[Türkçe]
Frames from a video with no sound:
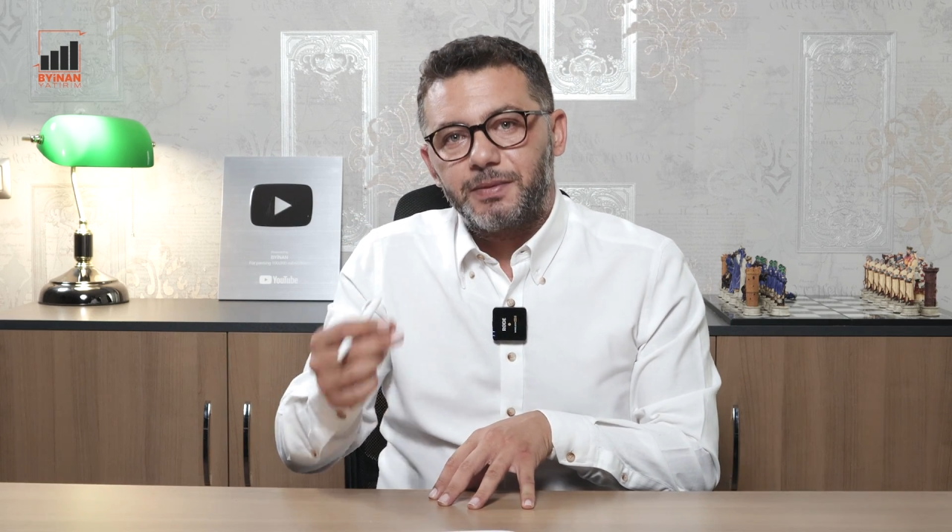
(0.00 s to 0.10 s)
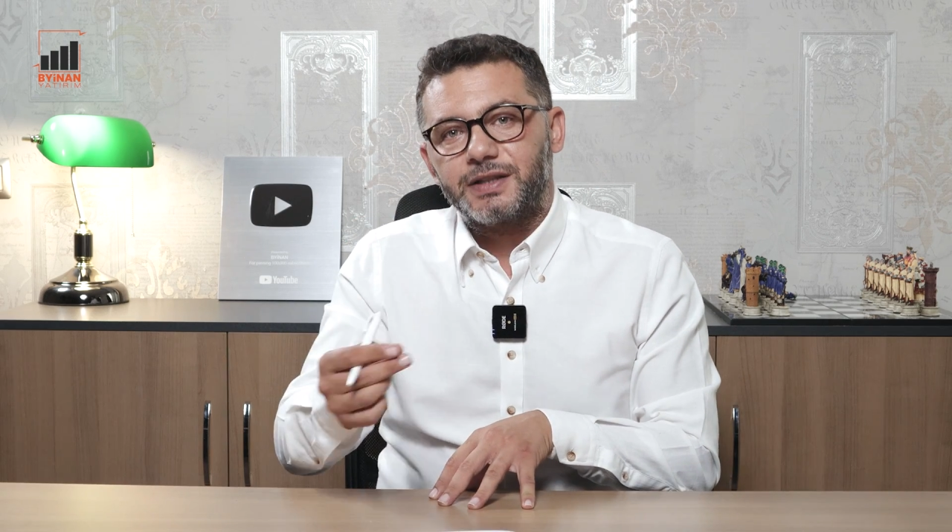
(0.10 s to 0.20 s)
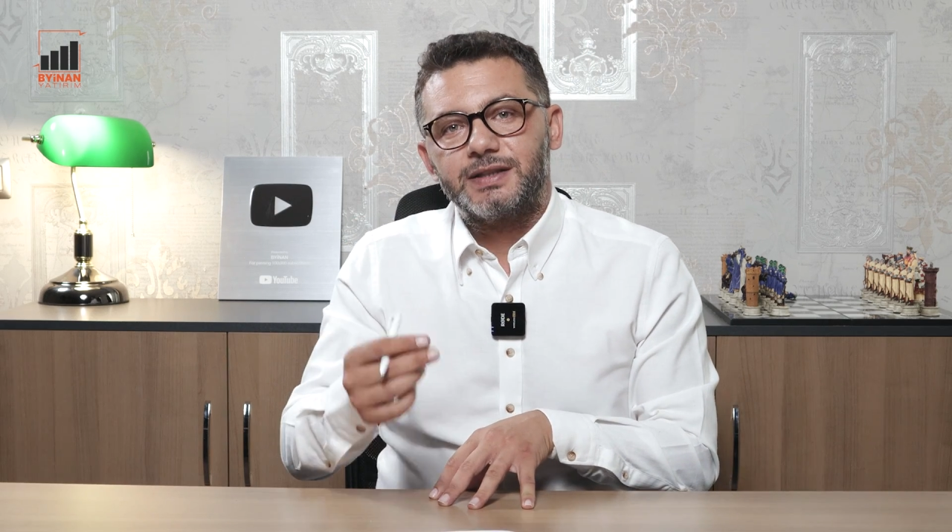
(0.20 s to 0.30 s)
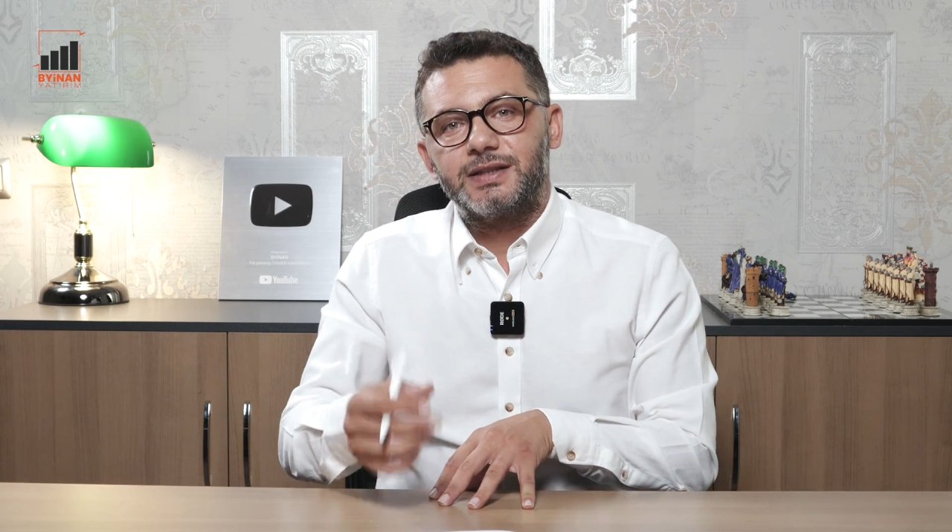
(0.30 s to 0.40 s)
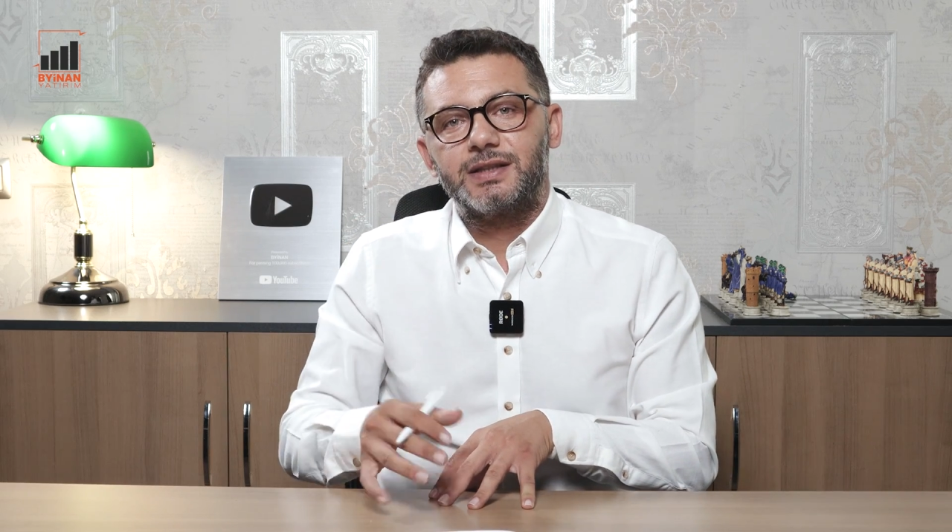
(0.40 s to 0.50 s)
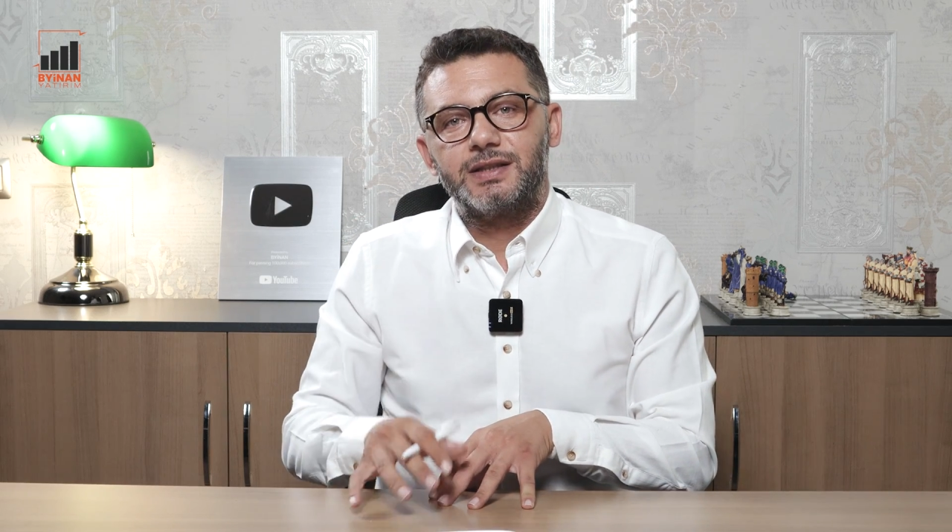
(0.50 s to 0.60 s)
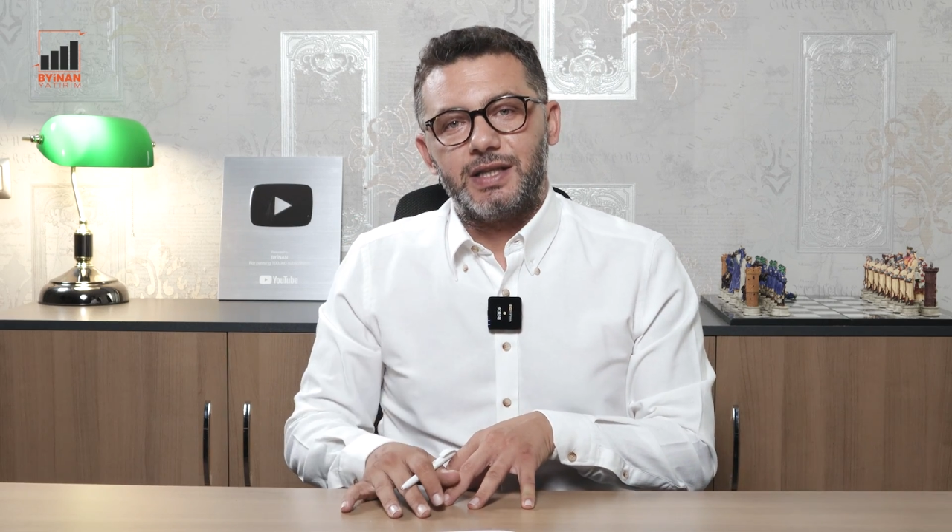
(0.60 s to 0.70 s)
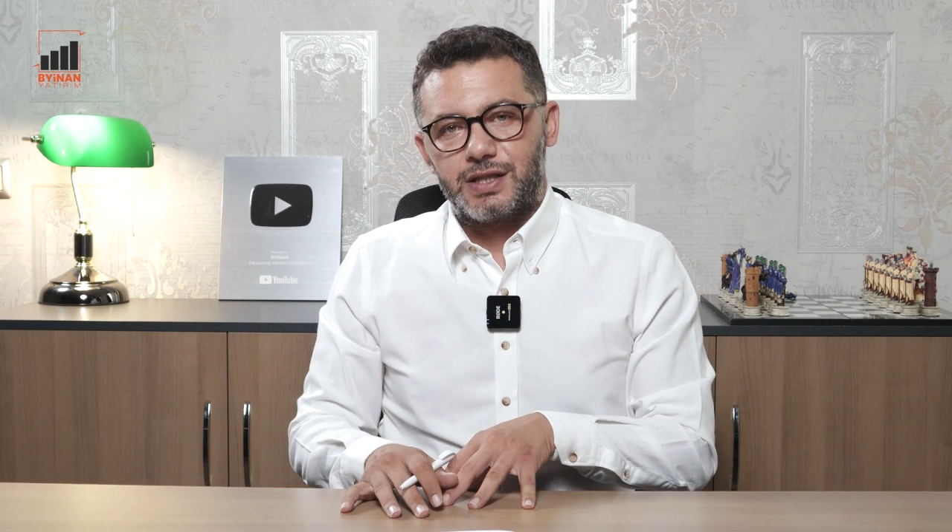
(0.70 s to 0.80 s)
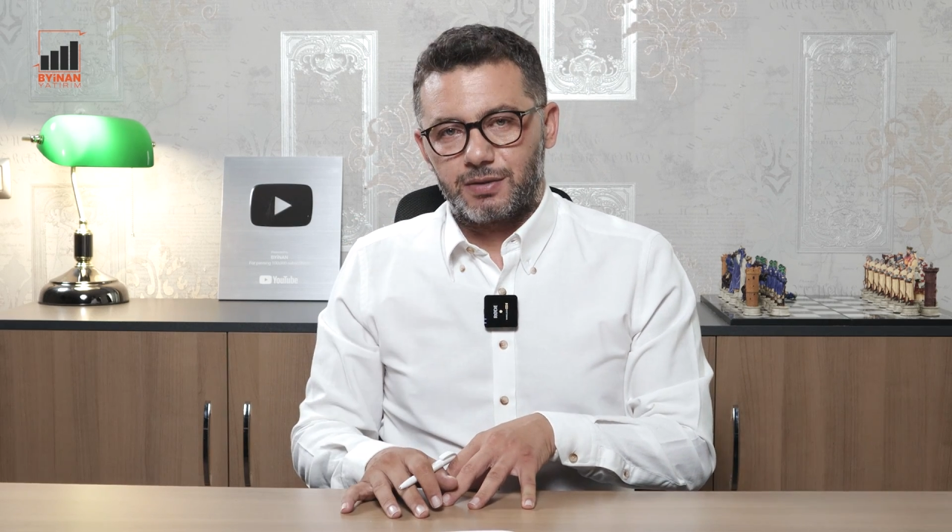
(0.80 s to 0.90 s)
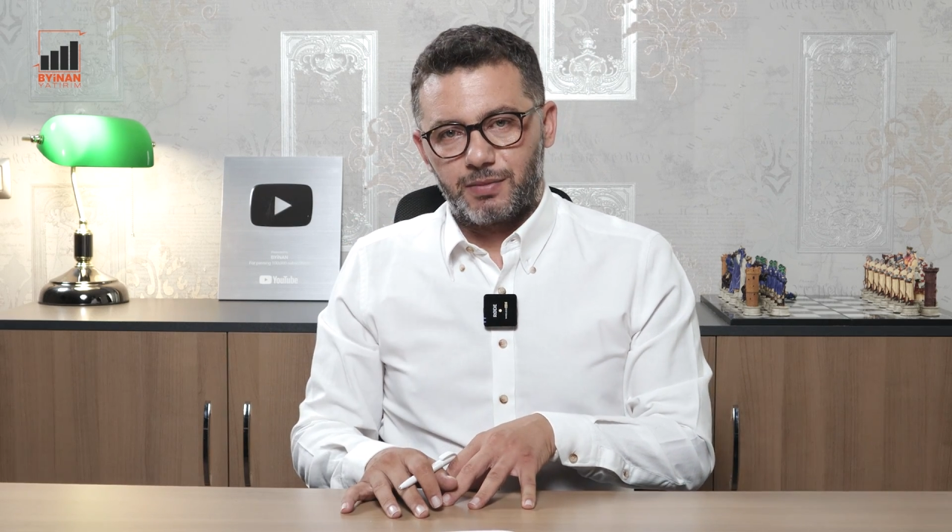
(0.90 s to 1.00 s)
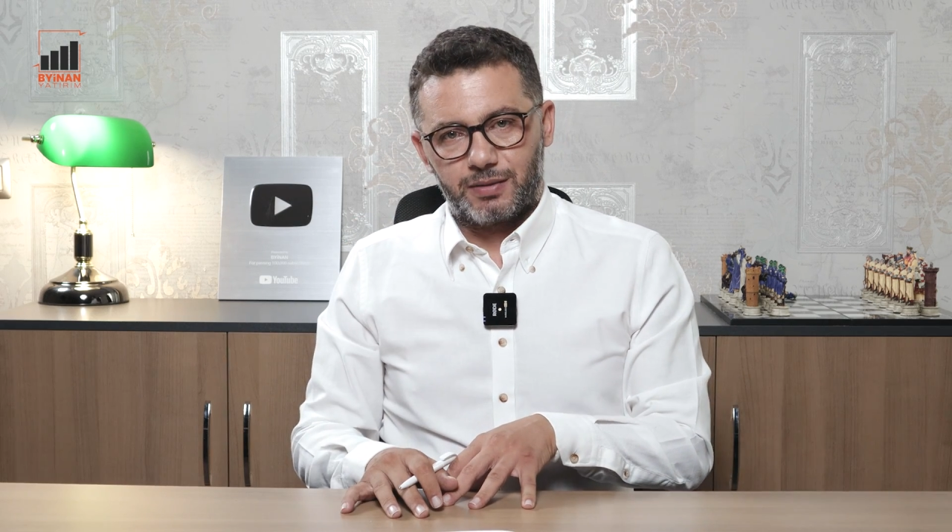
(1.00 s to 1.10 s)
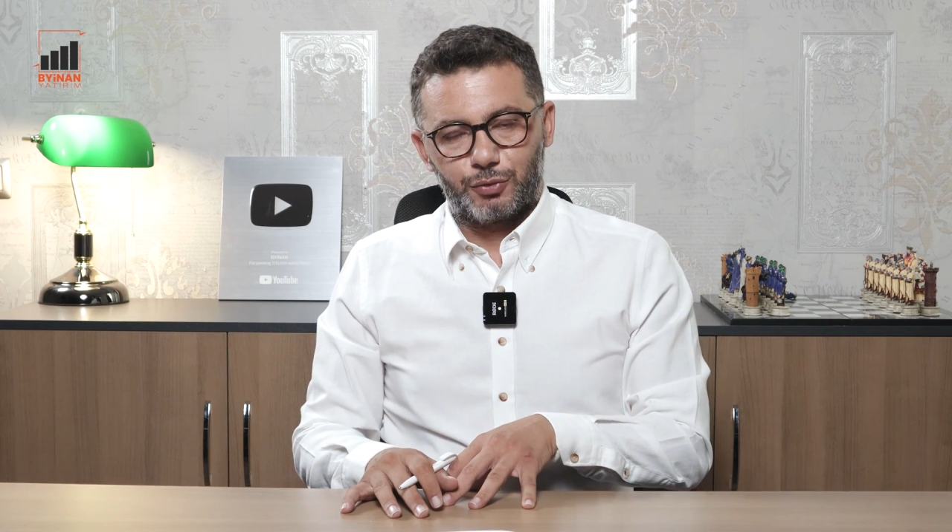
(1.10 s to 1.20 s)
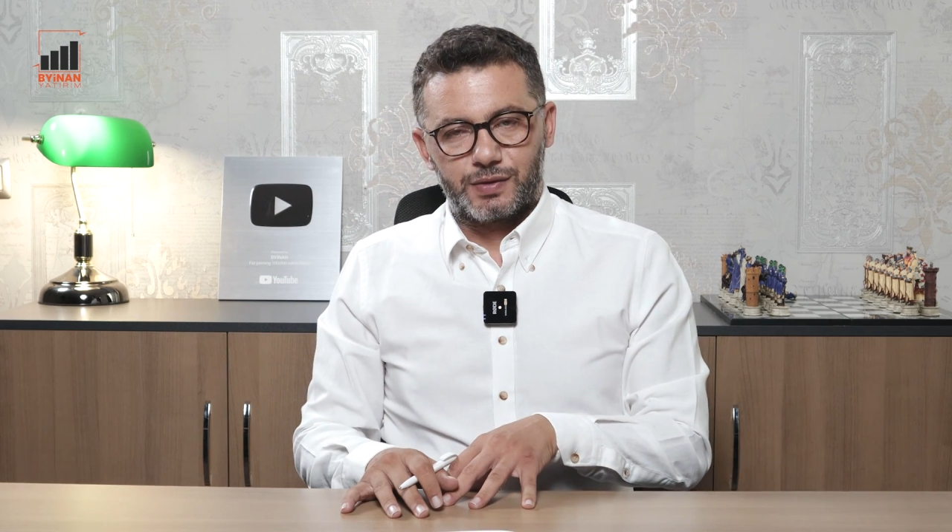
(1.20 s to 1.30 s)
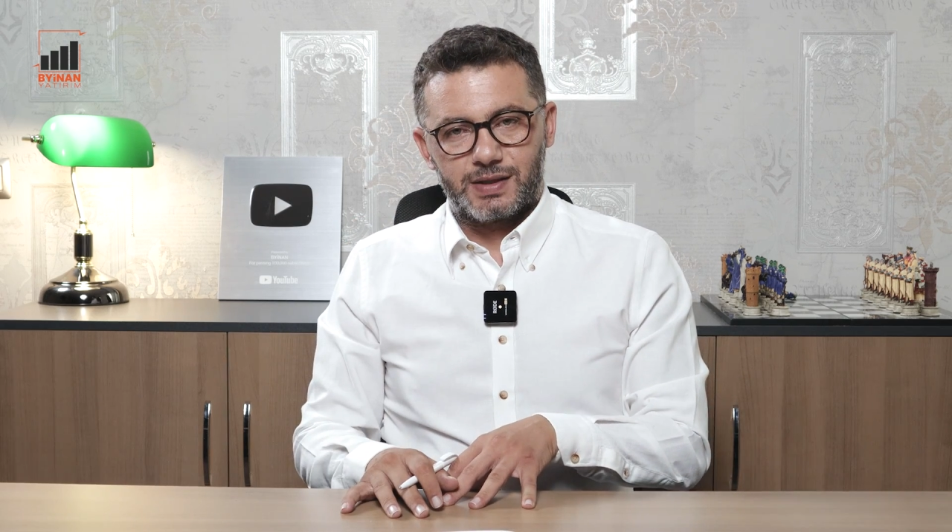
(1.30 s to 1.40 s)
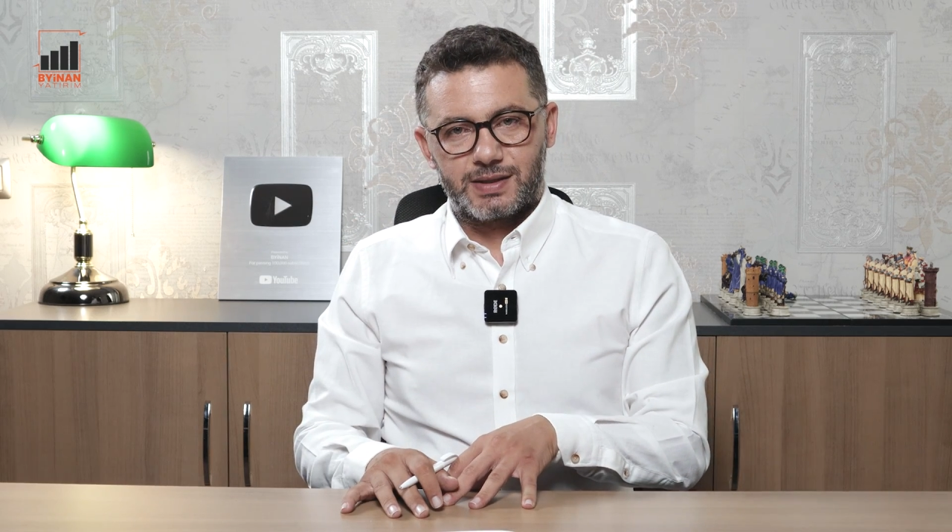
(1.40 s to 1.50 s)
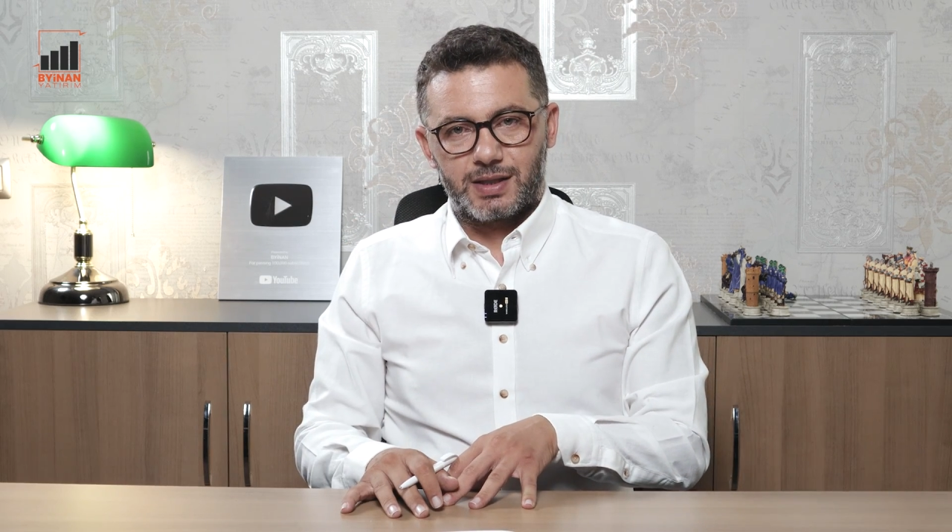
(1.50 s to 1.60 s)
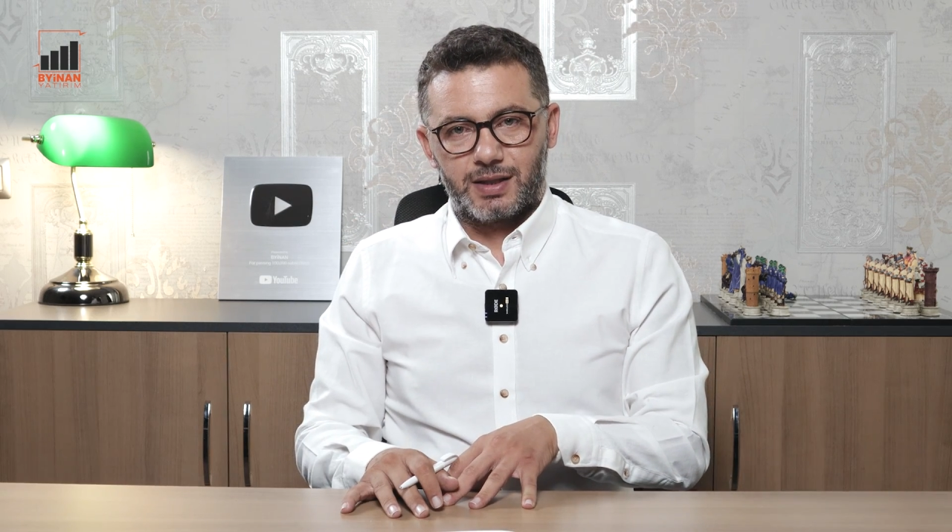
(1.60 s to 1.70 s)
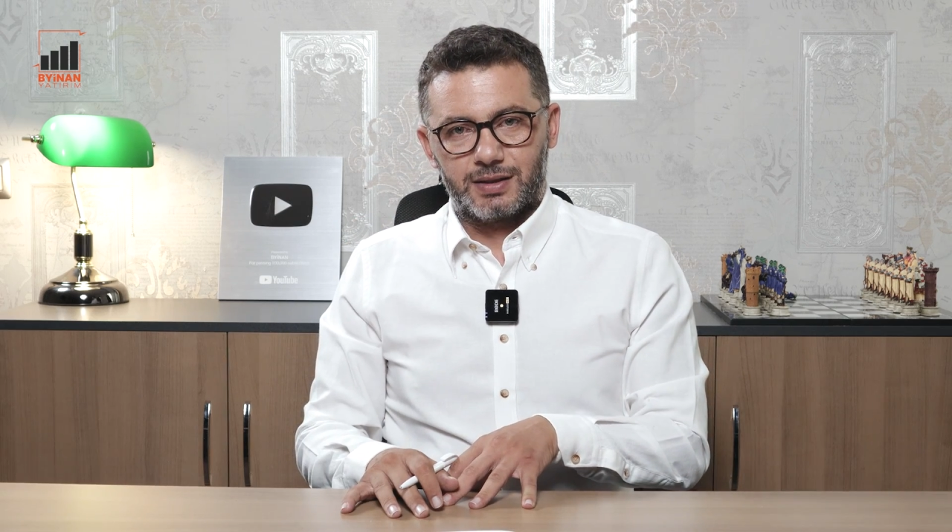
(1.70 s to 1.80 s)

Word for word: barındırdığı için ben bunu sizlere